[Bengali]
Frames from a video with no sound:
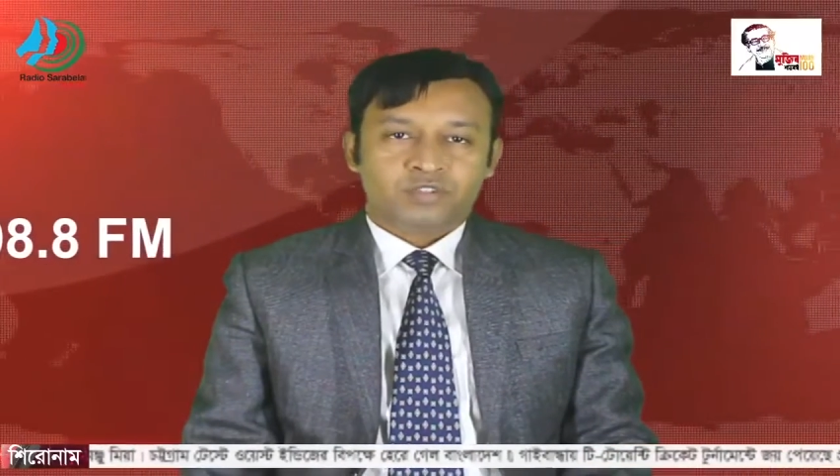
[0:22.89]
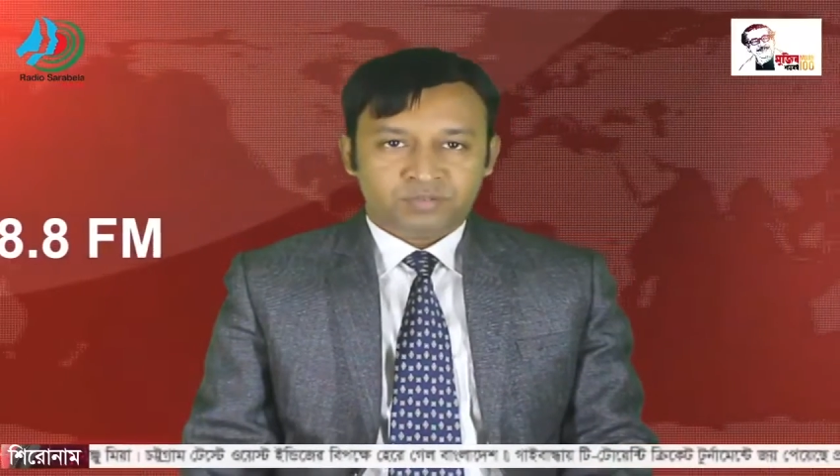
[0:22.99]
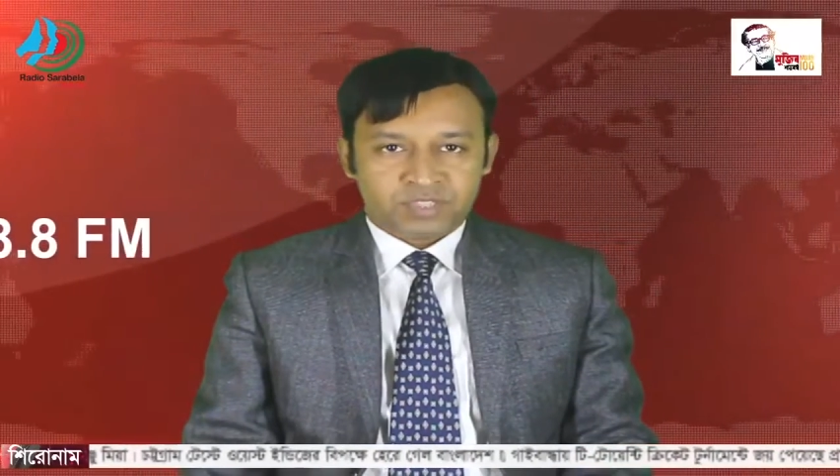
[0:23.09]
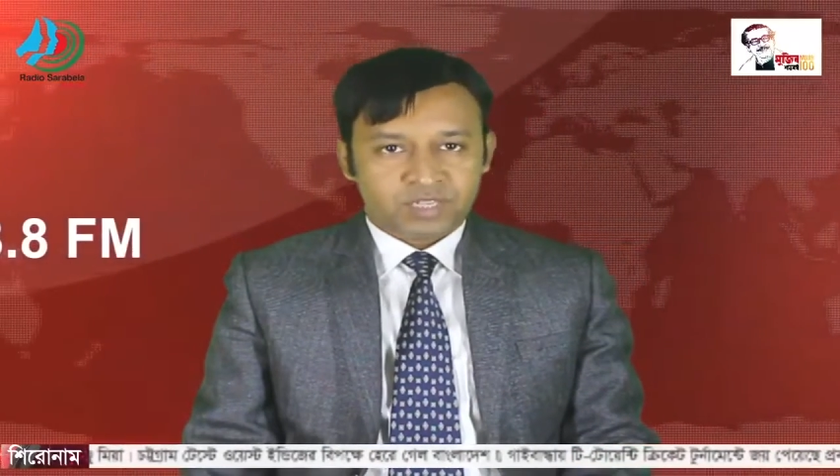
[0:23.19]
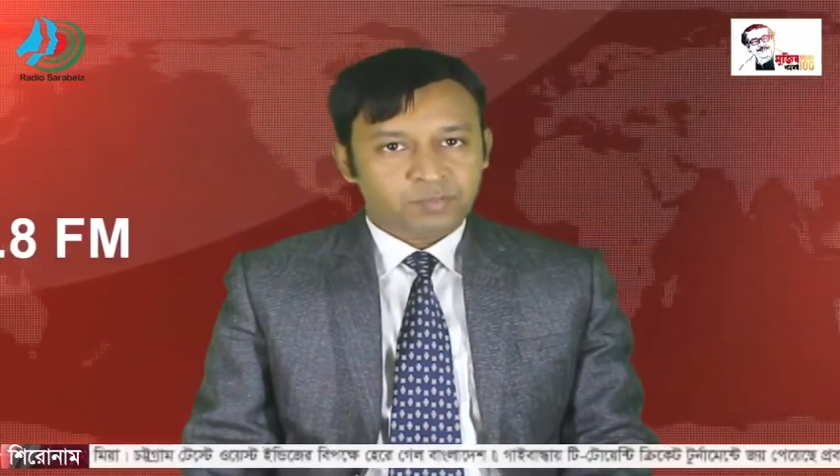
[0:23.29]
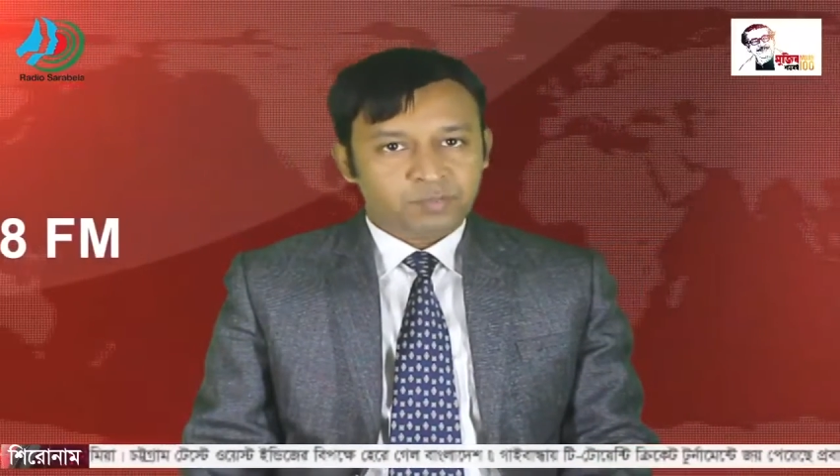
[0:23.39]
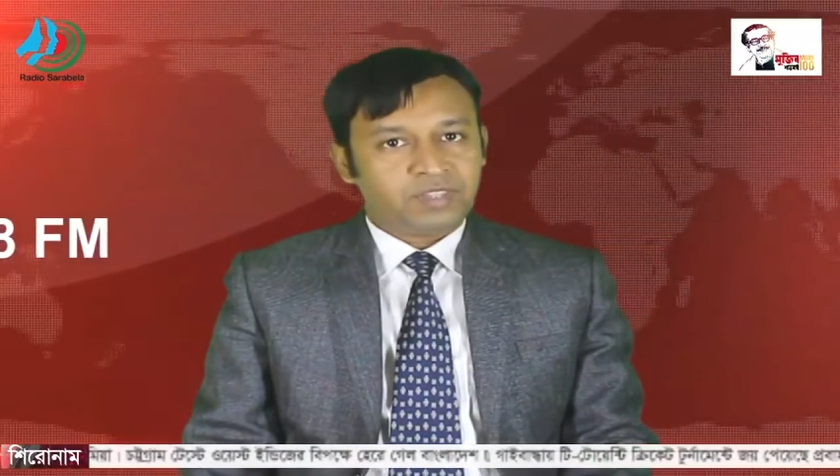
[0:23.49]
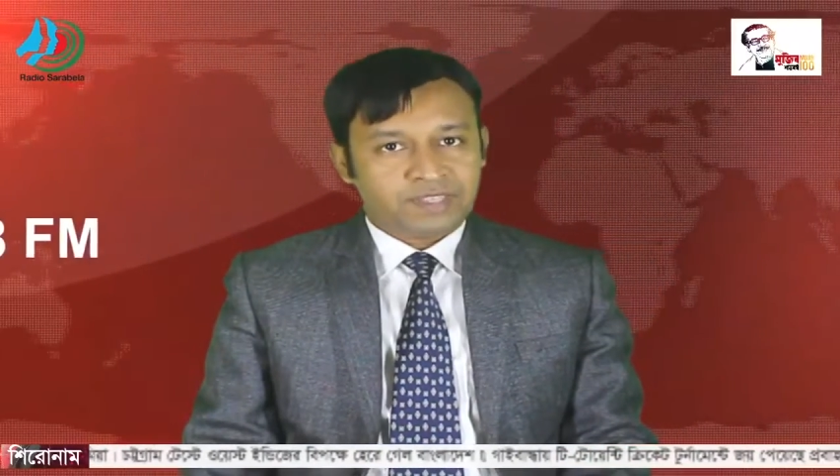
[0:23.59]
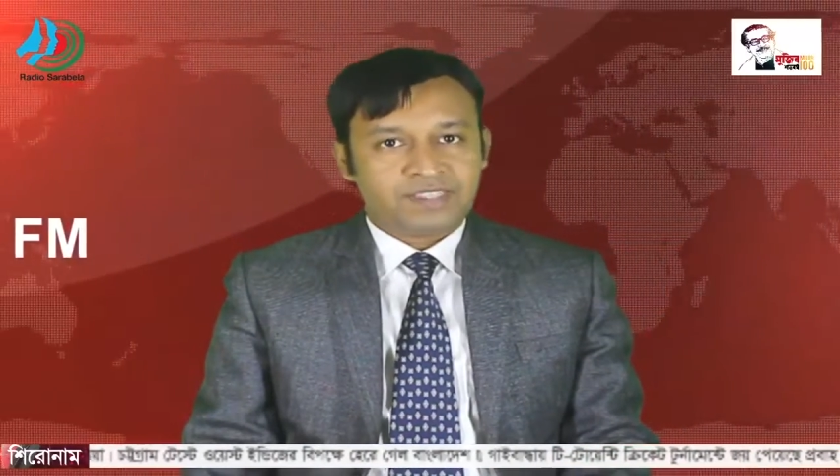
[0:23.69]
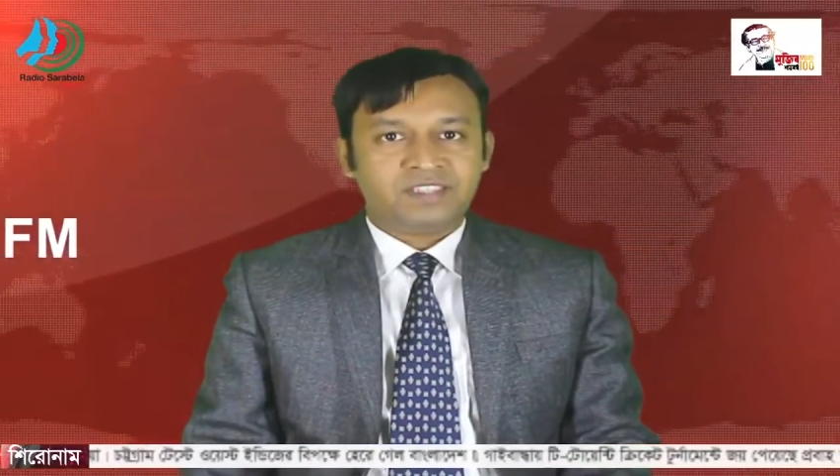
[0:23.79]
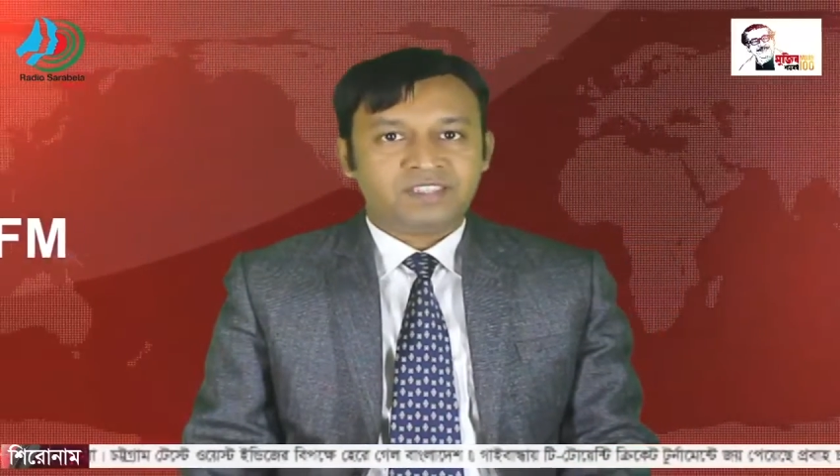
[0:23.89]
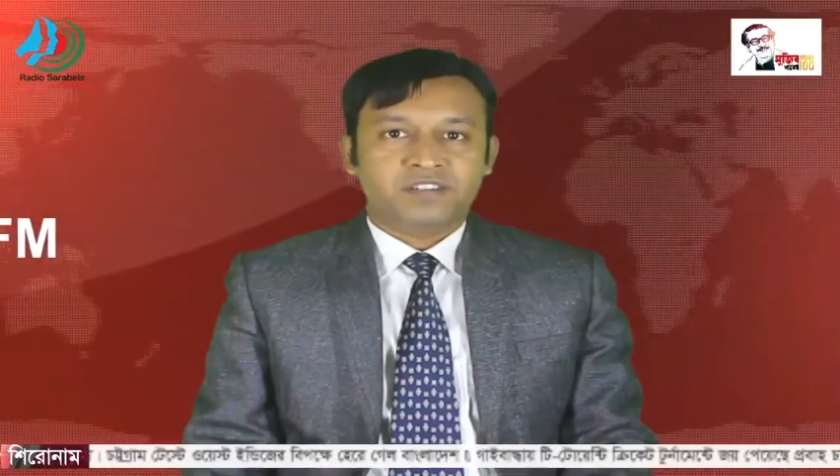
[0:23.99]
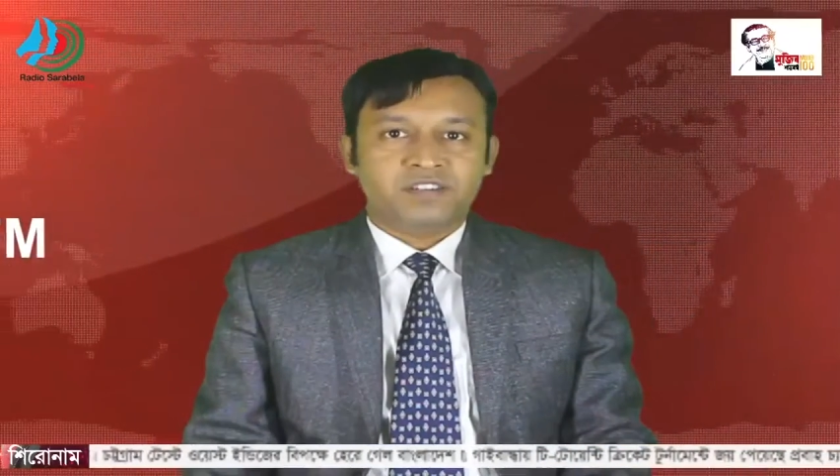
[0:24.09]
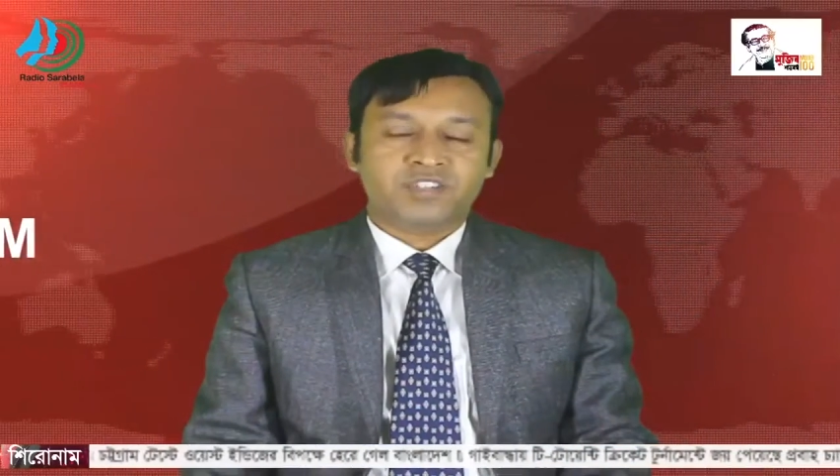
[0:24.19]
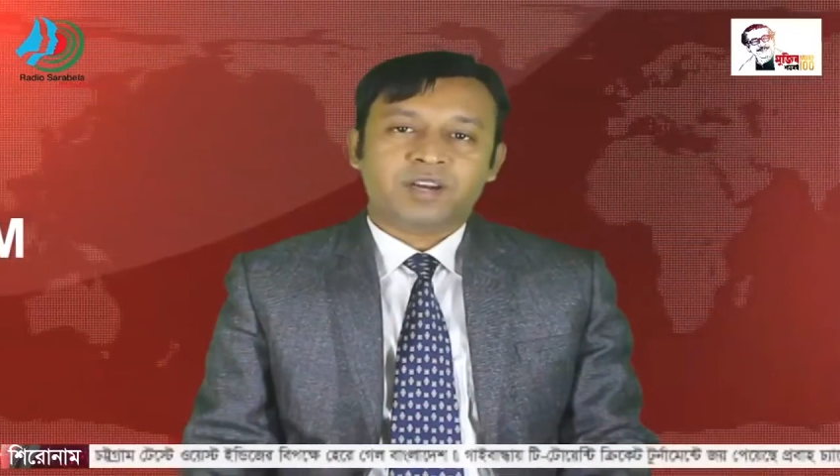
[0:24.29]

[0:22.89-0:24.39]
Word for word: শুনছেন এবং দেখছেন রেডিও